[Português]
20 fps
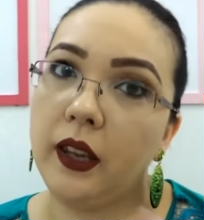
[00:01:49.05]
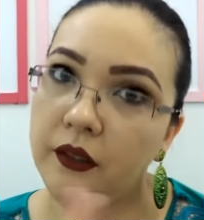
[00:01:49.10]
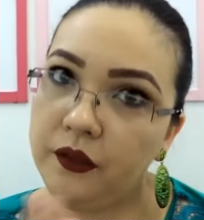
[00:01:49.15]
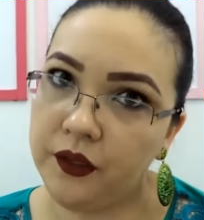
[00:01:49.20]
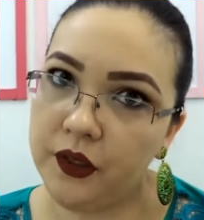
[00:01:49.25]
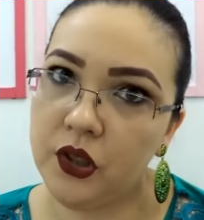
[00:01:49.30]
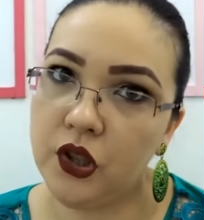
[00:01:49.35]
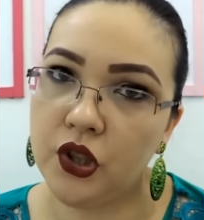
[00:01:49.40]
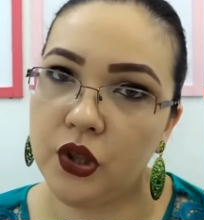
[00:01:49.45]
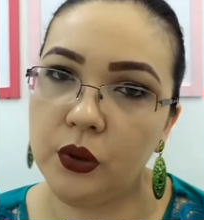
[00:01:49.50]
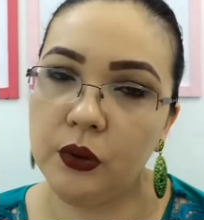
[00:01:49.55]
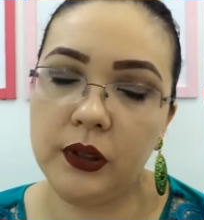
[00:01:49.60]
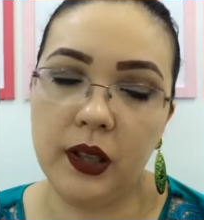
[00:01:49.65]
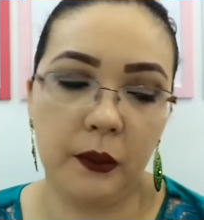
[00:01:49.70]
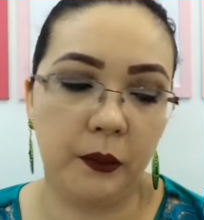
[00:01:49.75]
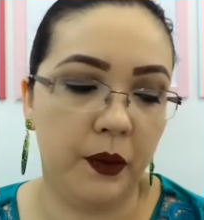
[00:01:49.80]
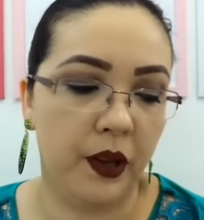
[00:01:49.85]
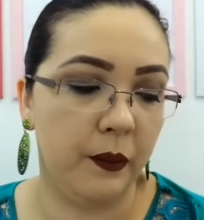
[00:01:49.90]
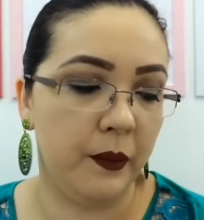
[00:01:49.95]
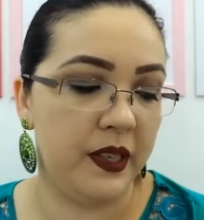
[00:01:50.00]
É infantil
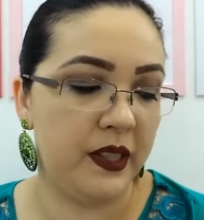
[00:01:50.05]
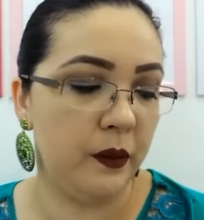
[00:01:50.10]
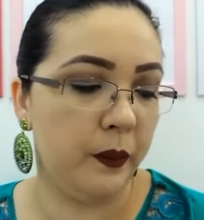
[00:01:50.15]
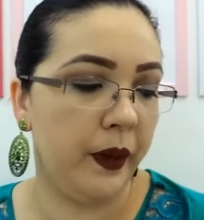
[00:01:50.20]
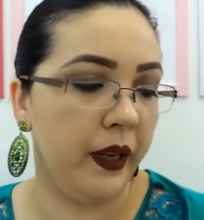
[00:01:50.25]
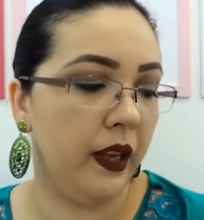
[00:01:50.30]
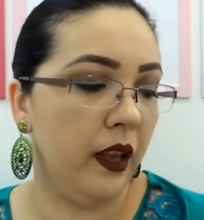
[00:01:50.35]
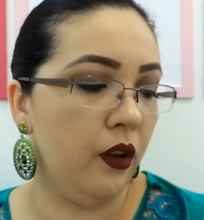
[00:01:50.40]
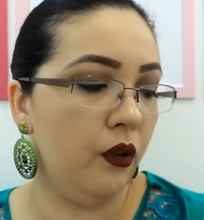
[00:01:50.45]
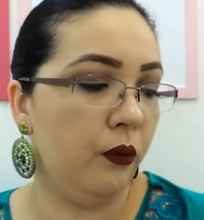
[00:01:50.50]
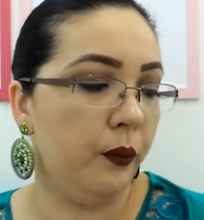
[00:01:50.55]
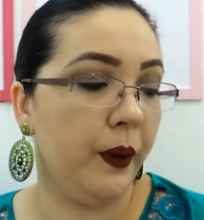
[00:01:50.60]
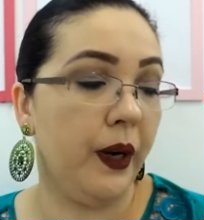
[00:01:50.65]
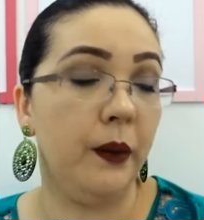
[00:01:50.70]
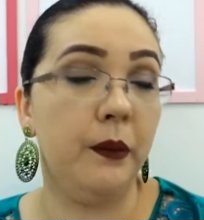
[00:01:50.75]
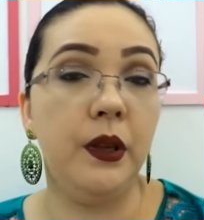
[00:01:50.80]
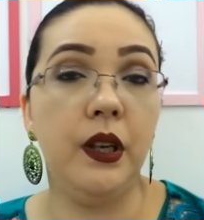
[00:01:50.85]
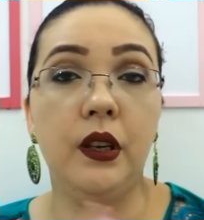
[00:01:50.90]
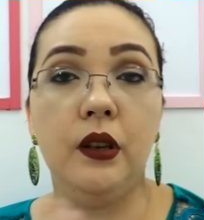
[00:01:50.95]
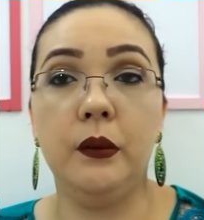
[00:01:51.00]
também, mas eu peguei um
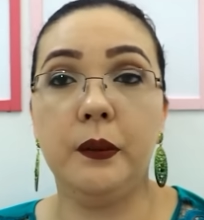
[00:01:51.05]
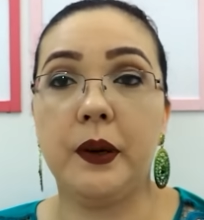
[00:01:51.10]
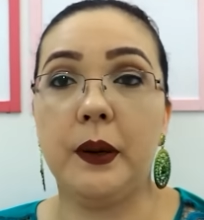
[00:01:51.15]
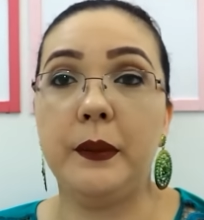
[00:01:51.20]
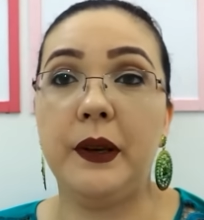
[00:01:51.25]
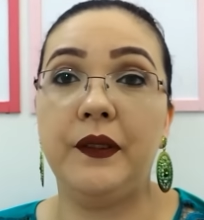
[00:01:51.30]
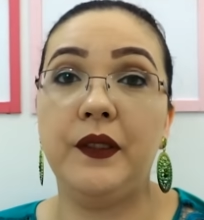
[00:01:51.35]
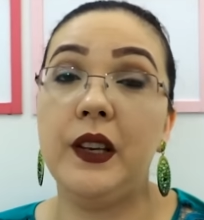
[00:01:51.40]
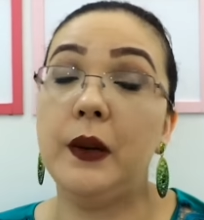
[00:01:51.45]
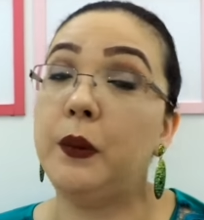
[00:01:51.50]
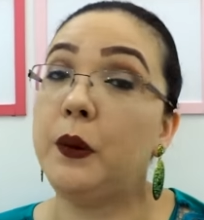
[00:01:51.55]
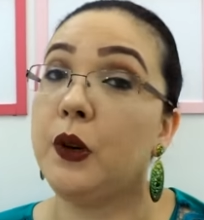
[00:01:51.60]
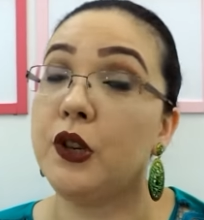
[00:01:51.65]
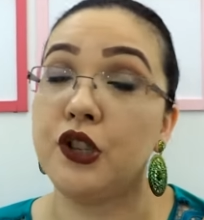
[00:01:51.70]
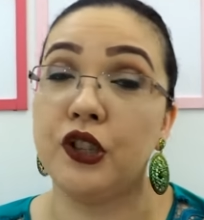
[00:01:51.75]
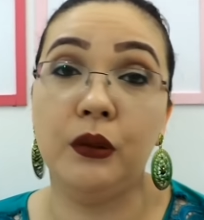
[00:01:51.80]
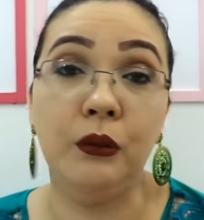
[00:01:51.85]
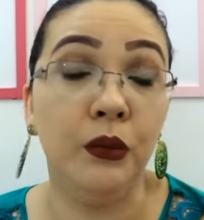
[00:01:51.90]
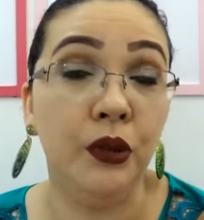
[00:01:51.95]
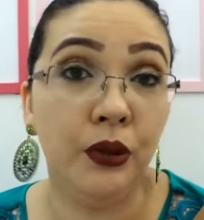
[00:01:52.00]
pra mim e um pra minha filha porque eu
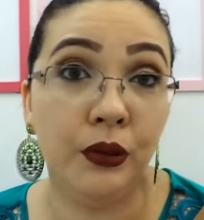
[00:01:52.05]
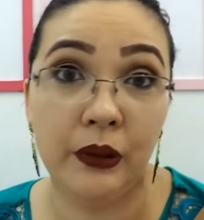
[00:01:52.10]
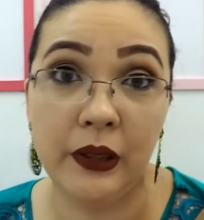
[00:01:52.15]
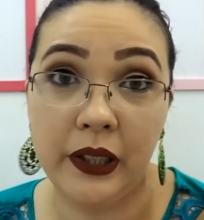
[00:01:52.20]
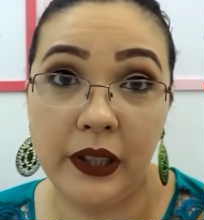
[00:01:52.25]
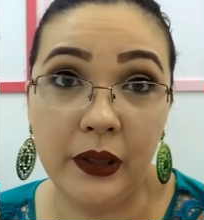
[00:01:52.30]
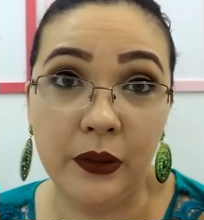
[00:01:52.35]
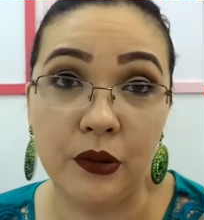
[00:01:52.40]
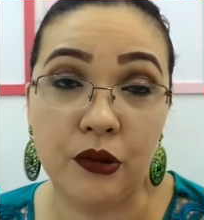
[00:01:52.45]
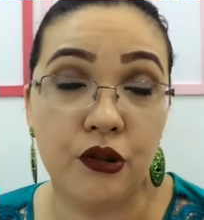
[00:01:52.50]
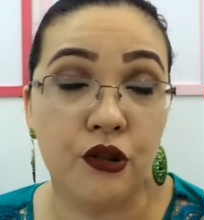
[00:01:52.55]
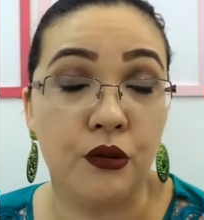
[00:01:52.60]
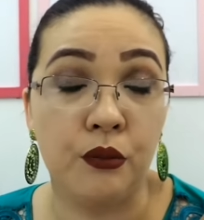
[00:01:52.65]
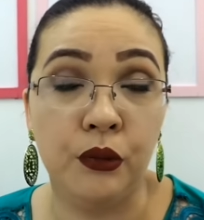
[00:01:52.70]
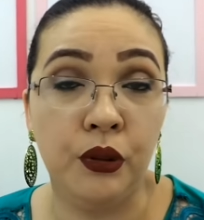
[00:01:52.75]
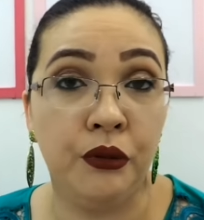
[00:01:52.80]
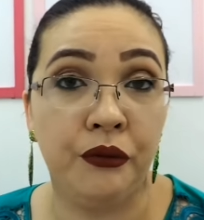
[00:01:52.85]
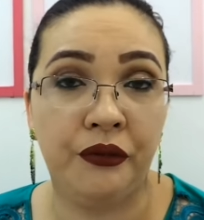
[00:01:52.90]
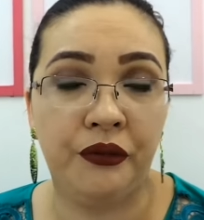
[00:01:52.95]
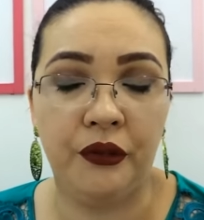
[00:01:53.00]
achei muito lindo, gente.
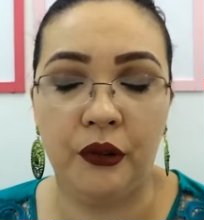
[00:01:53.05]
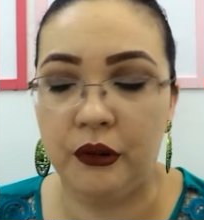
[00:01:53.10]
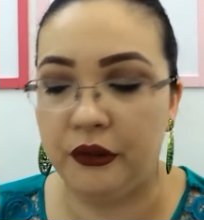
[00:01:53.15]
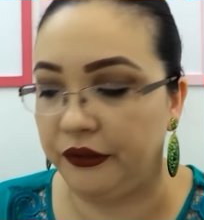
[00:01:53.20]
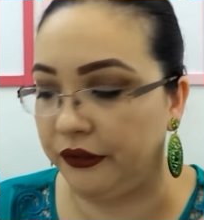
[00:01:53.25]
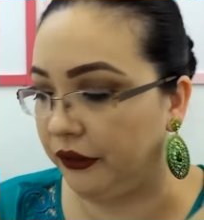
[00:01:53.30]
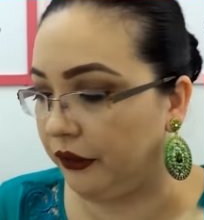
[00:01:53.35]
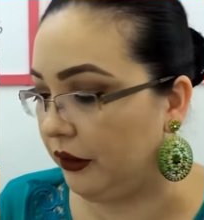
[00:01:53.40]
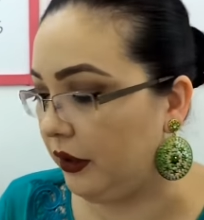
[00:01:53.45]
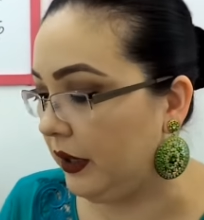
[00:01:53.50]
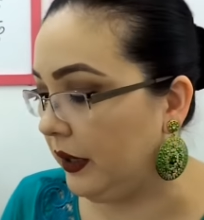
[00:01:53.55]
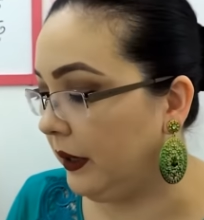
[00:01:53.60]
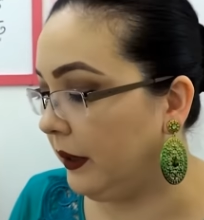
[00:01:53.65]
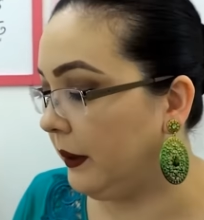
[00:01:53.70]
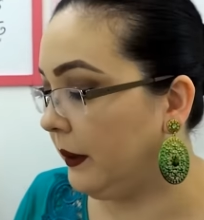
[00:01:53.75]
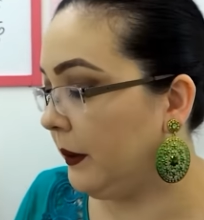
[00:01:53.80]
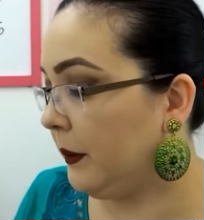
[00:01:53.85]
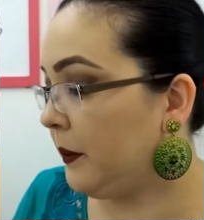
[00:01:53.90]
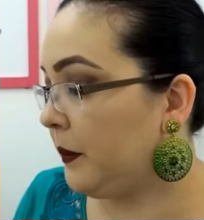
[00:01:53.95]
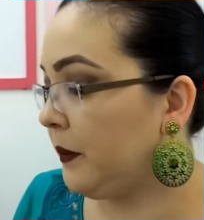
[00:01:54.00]
Muito fofo.
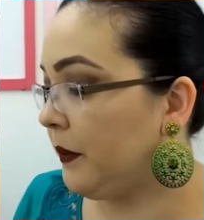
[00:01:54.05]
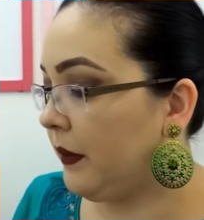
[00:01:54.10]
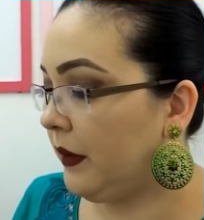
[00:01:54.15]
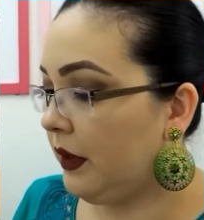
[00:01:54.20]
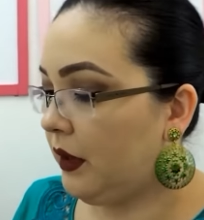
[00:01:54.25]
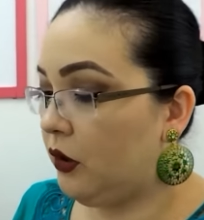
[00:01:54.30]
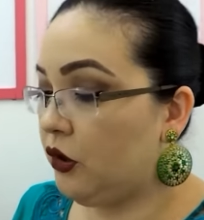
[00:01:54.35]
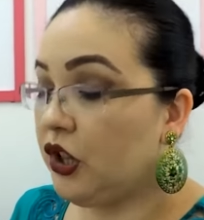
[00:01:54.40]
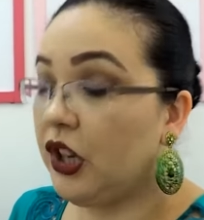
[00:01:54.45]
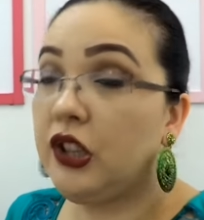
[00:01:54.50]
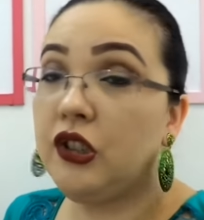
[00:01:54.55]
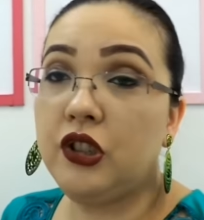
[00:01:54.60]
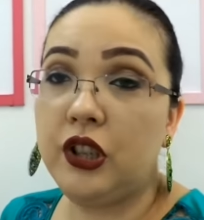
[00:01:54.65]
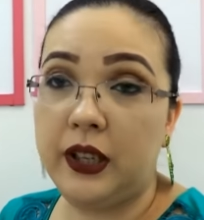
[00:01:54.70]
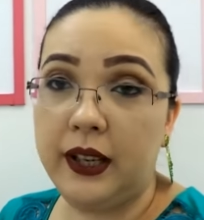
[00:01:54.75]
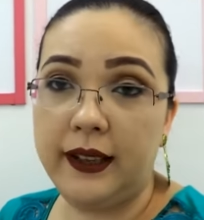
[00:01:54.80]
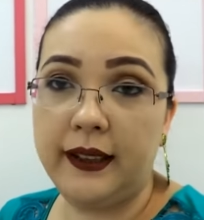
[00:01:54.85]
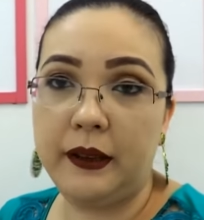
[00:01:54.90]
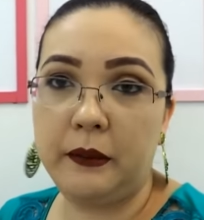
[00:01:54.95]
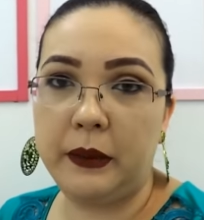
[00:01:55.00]
Eu já
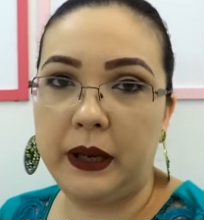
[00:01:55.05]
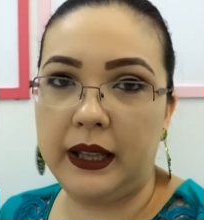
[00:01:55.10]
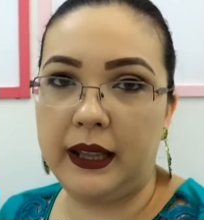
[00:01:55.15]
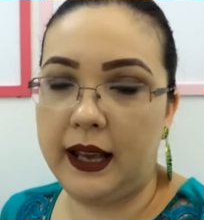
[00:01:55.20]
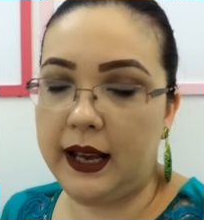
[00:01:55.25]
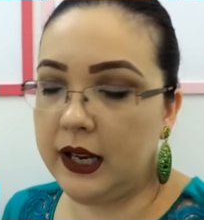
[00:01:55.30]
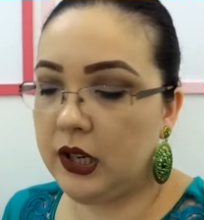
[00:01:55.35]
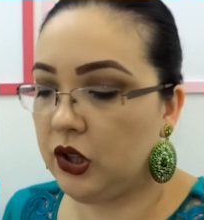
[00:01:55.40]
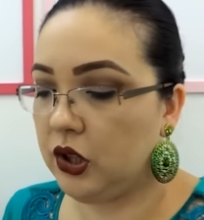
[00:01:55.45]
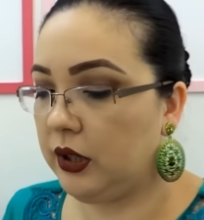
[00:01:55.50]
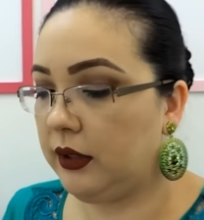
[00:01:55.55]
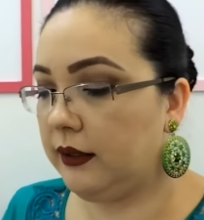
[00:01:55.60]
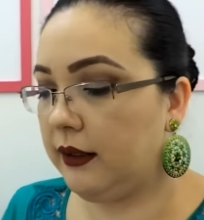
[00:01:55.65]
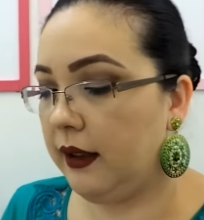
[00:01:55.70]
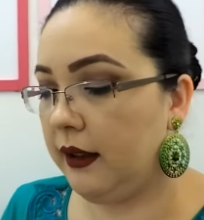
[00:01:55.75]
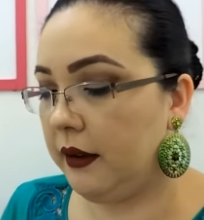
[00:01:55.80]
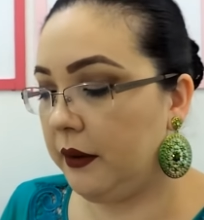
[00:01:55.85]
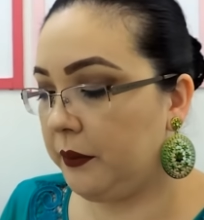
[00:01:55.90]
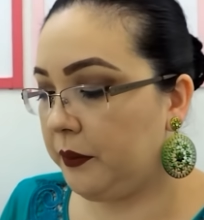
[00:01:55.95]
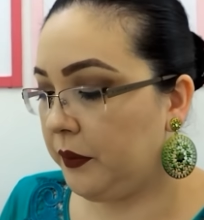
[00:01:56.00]
tirei da embalagem,
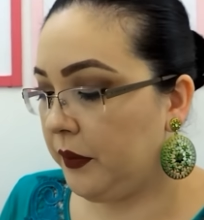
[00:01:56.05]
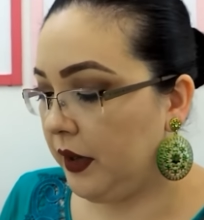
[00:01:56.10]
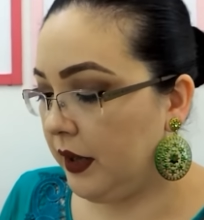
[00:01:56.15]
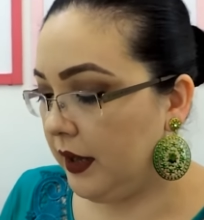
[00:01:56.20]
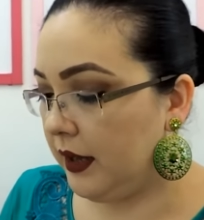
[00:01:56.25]
tá?